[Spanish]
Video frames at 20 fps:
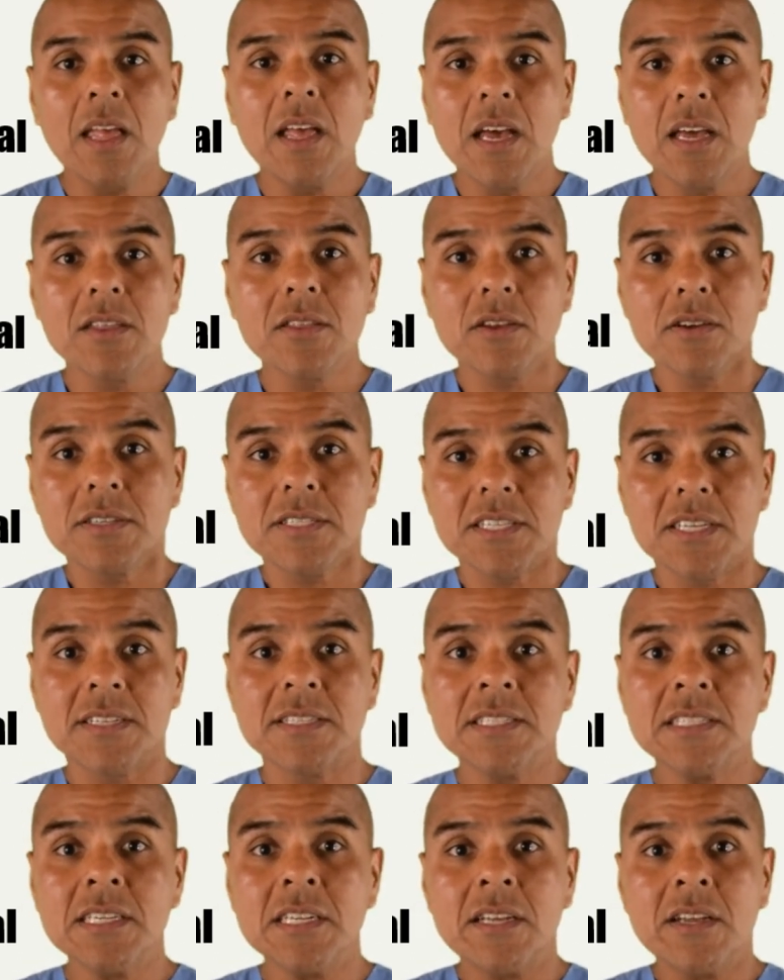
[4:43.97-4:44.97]

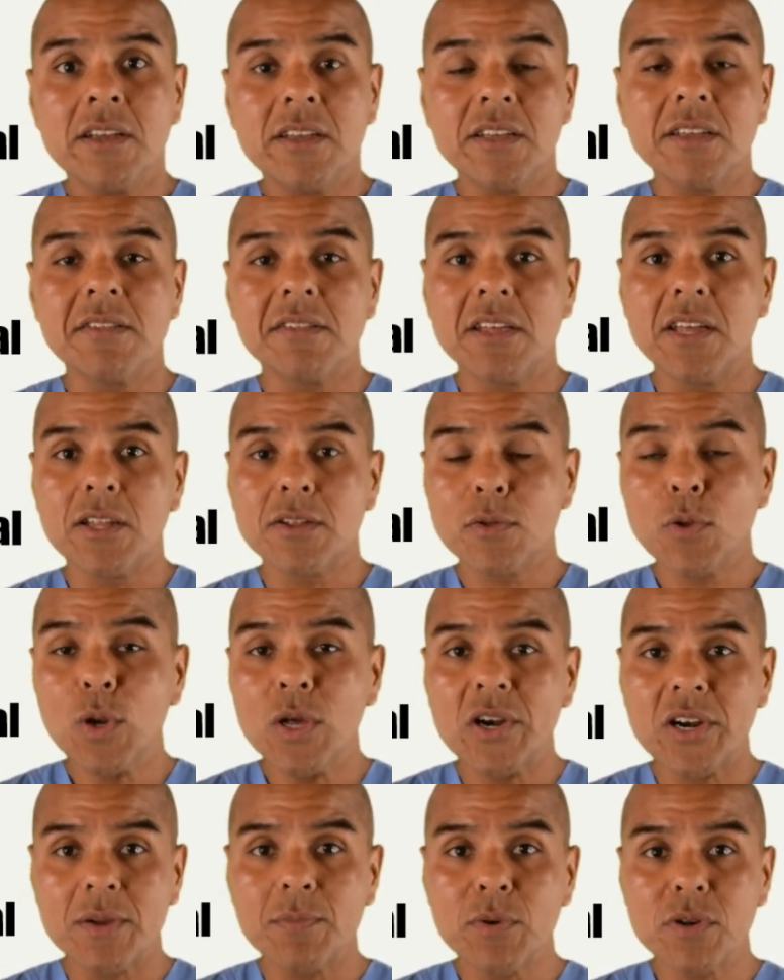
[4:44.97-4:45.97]
Entonces, y se
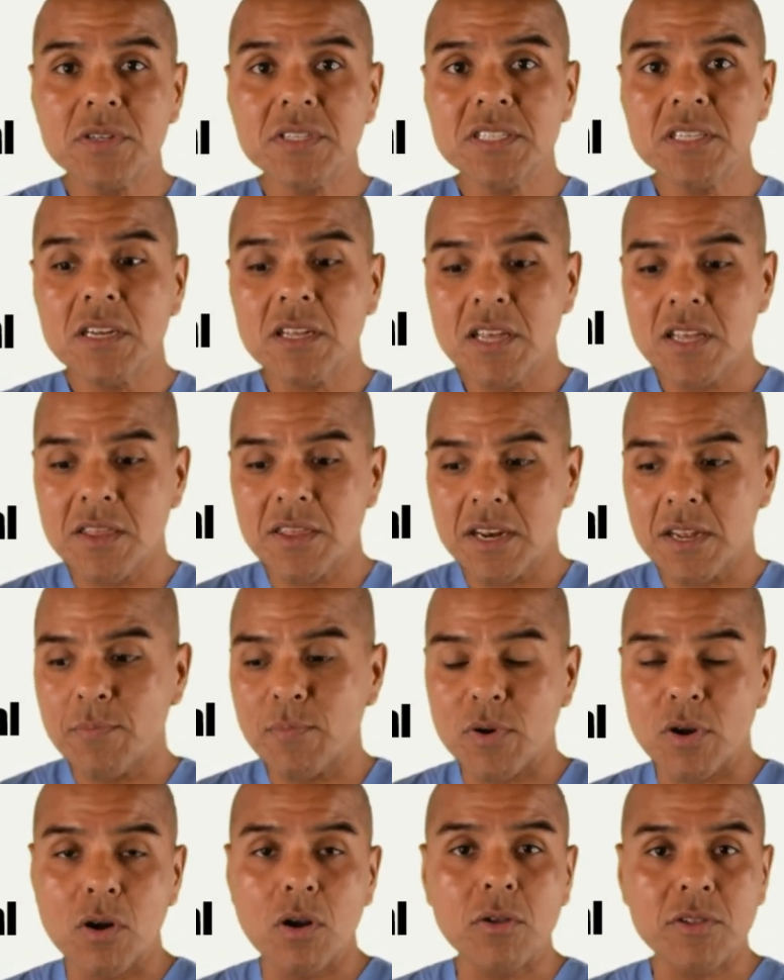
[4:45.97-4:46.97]
suelen reproducir entre
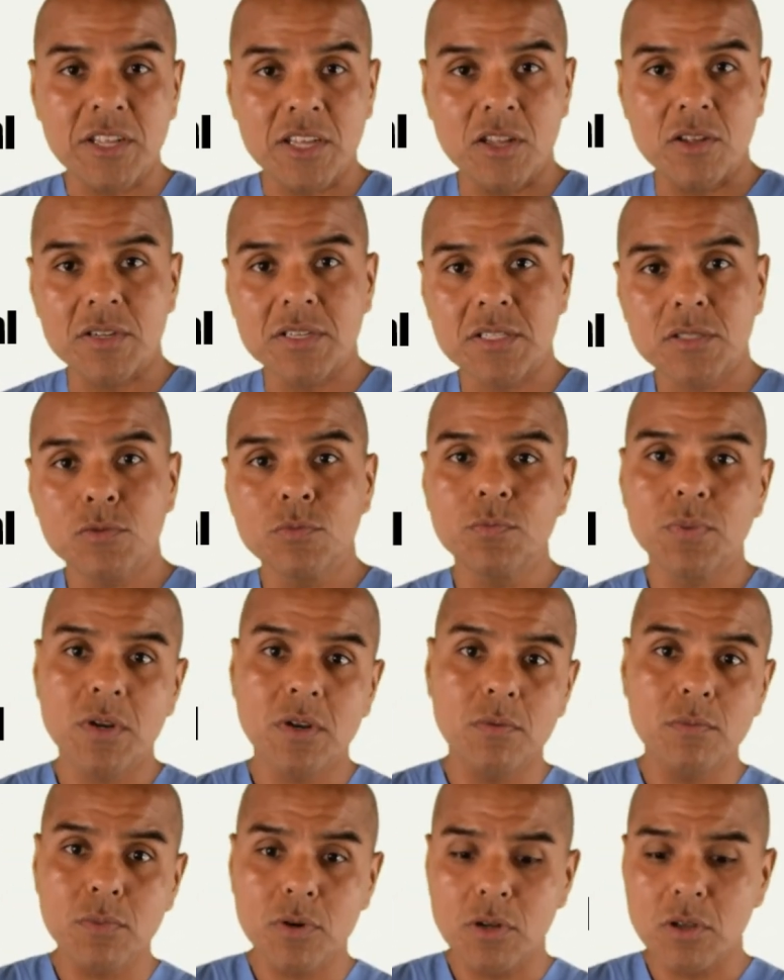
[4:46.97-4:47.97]
proglótidos, un
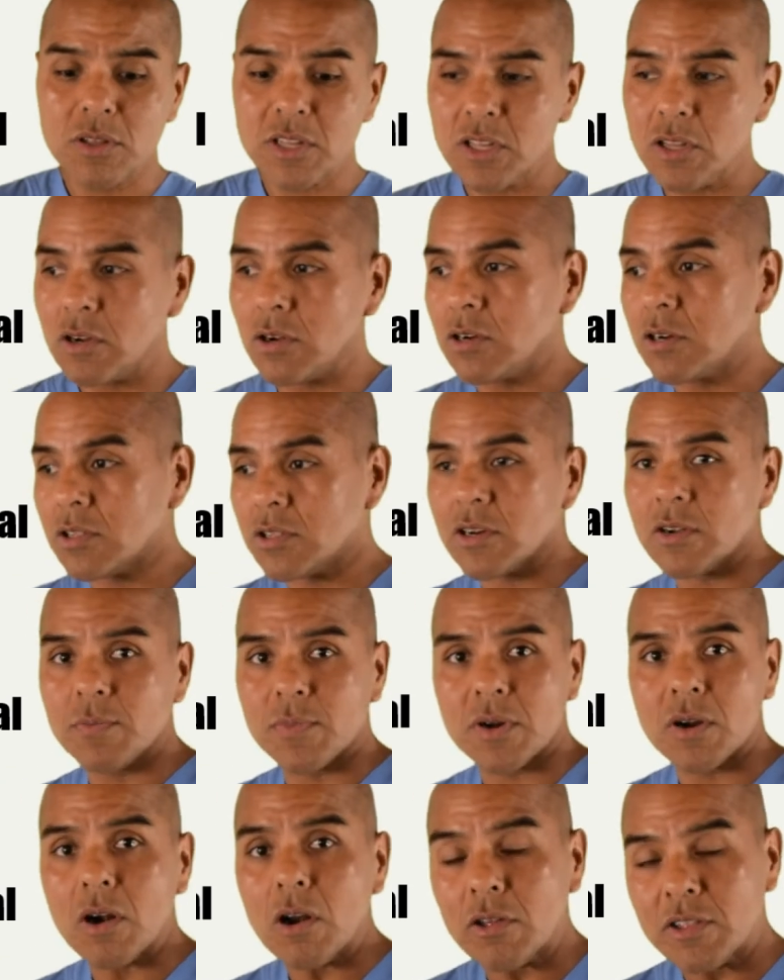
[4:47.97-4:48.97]
proglótido con otro
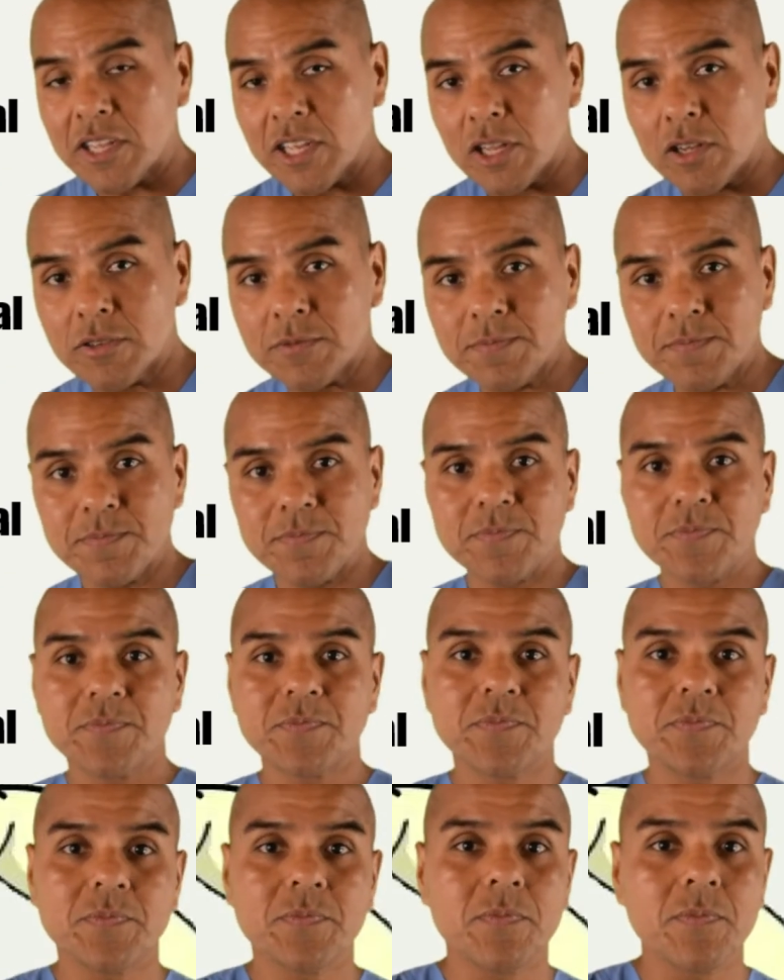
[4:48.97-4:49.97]
proglótido.
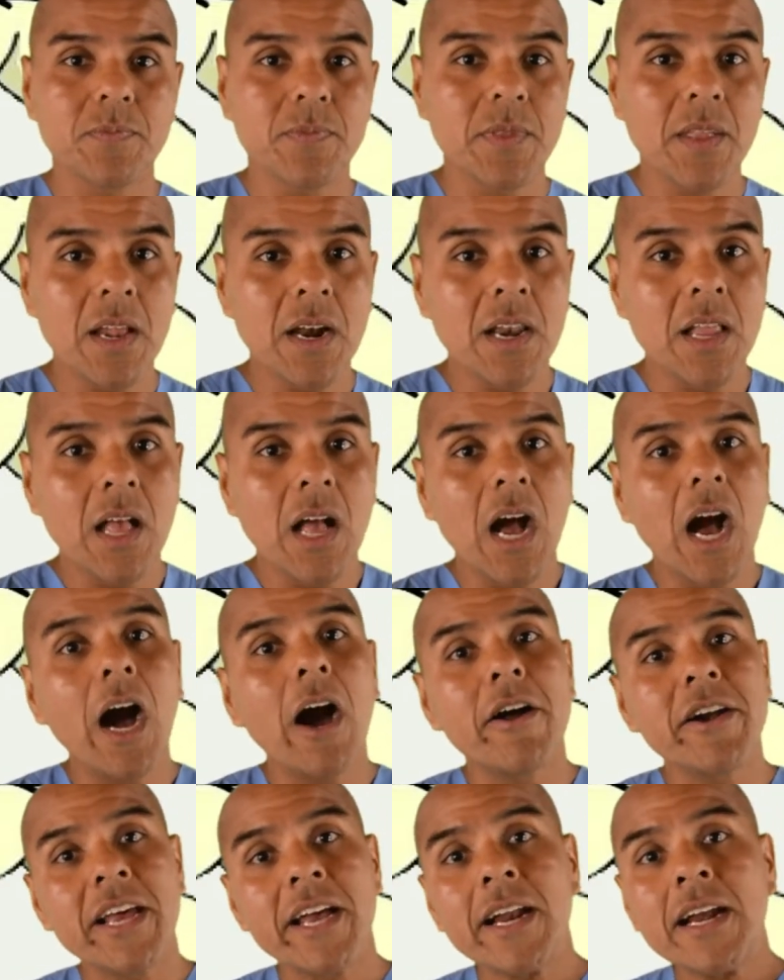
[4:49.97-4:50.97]

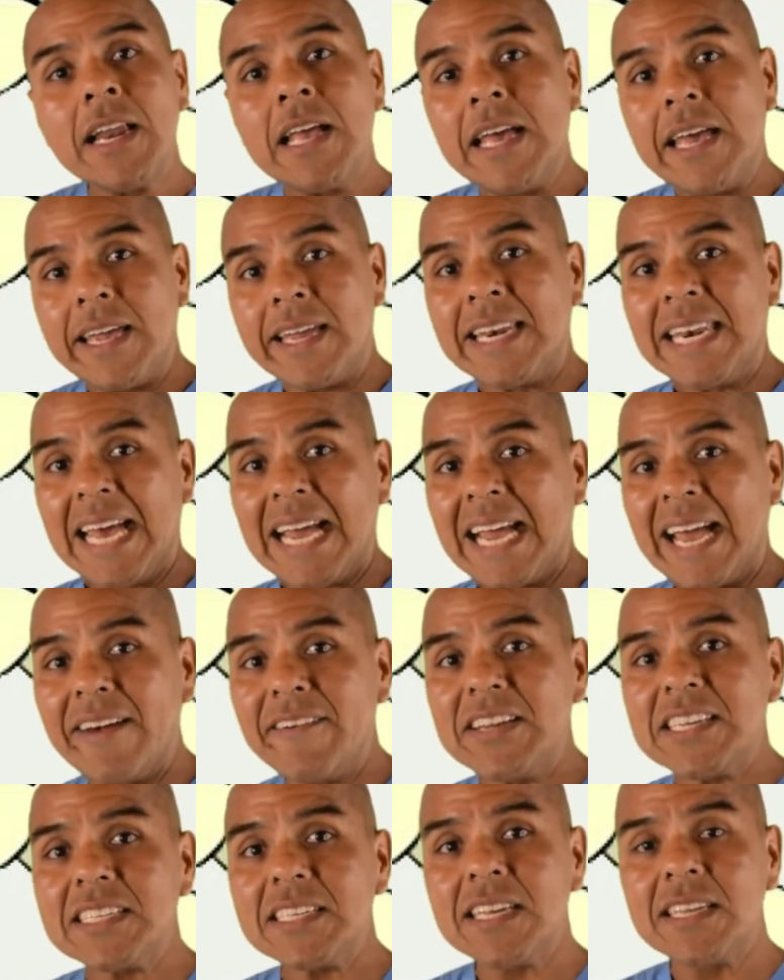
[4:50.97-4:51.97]
Ahora, en la,
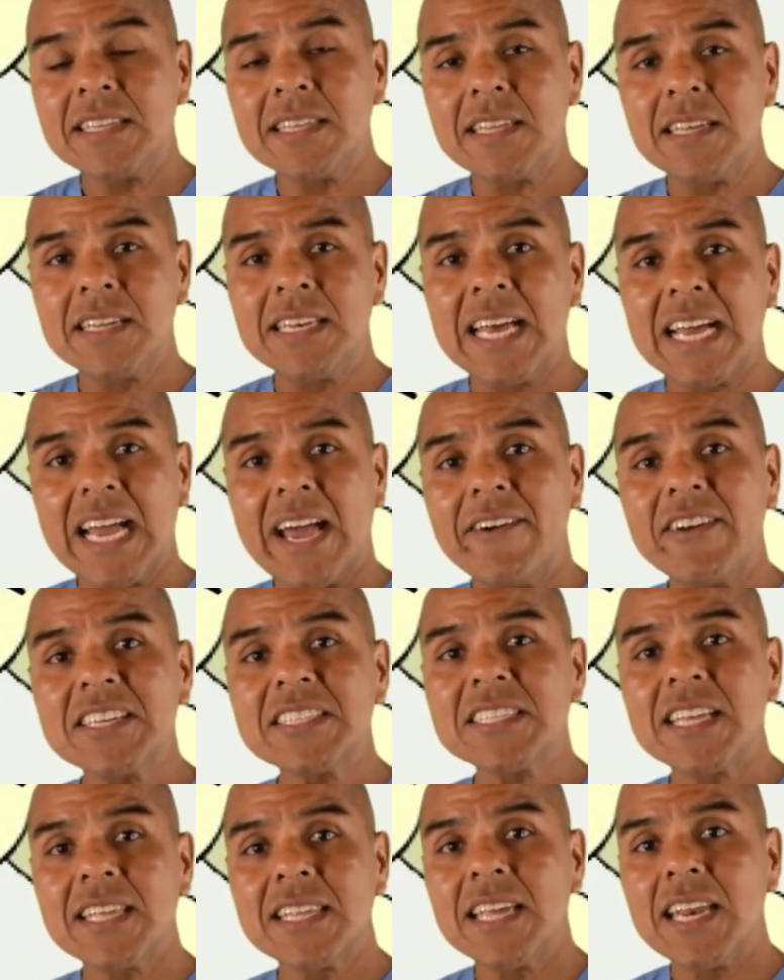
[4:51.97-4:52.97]
la
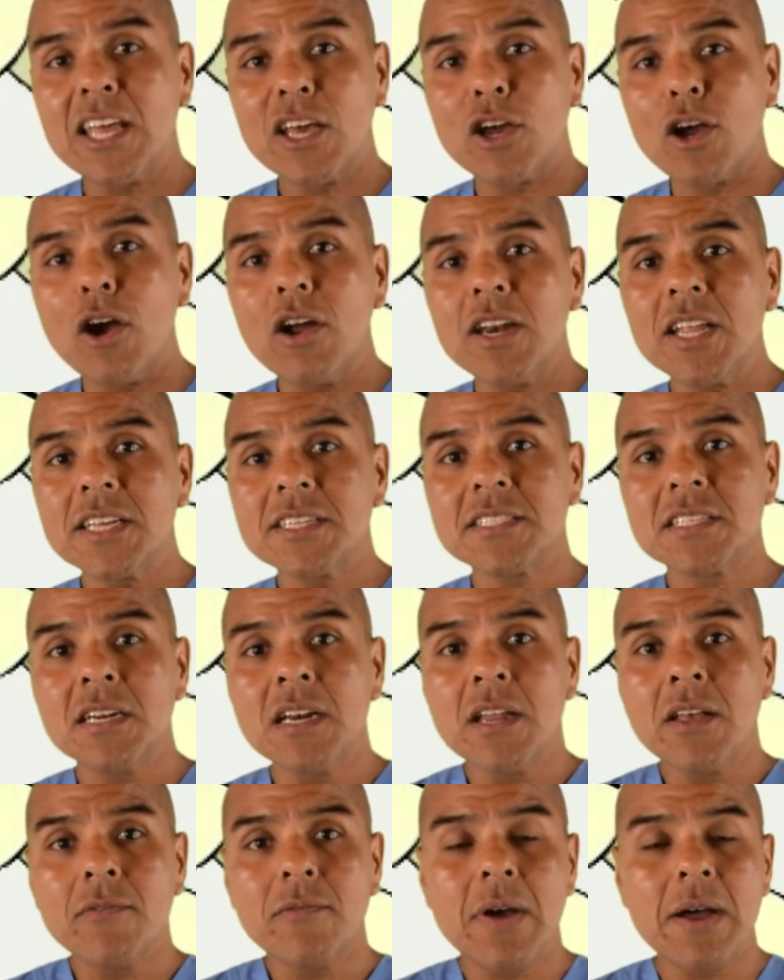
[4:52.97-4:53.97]
cabeza, en el escólex,
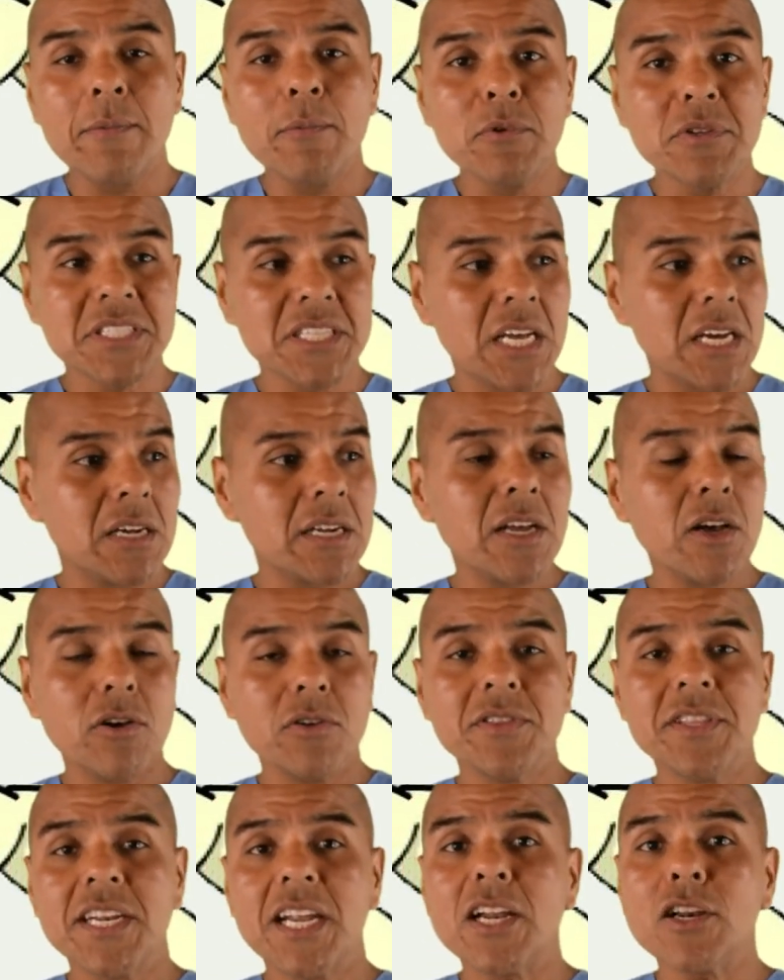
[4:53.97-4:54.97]
vamos a
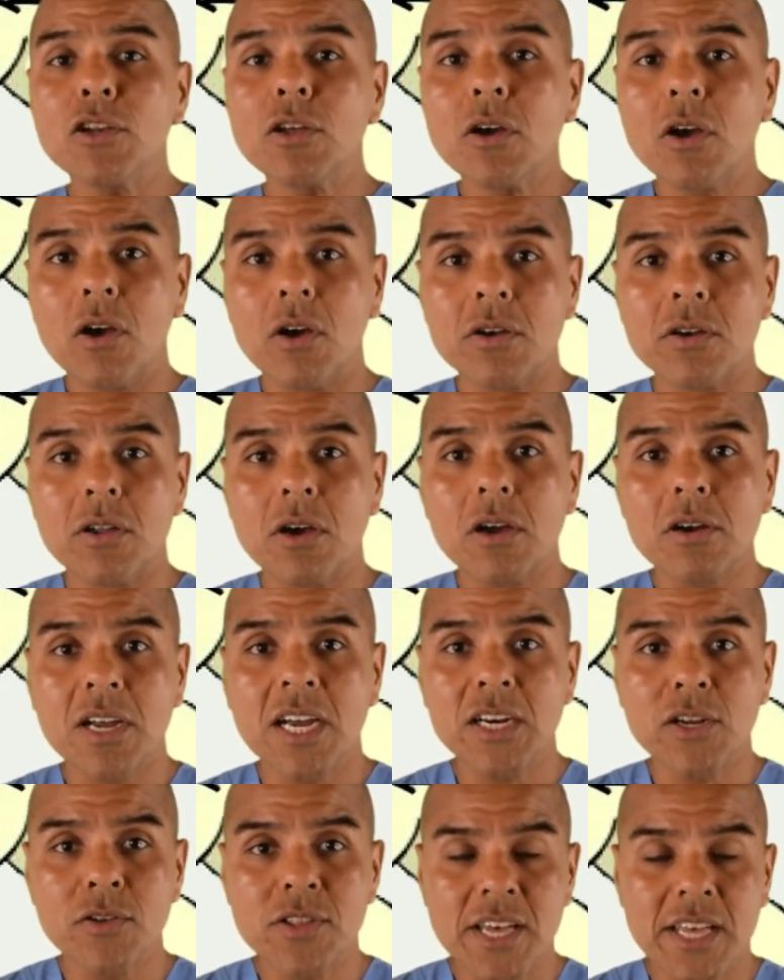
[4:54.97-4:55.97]
encontrarnos con
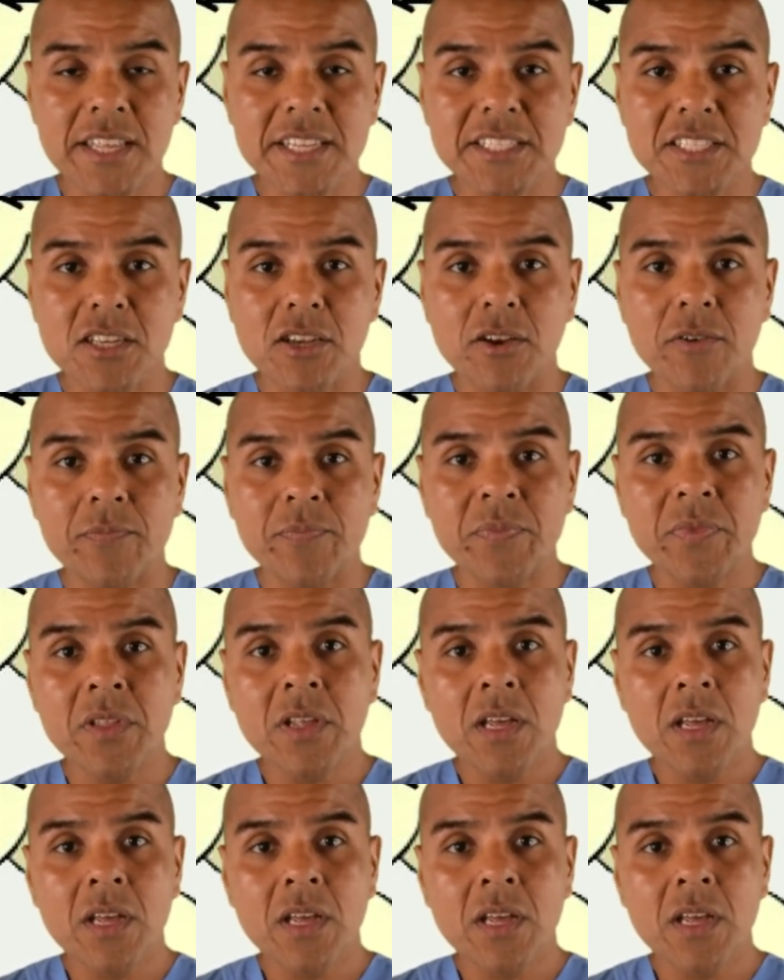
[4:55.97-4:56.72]
órganos de adhesión,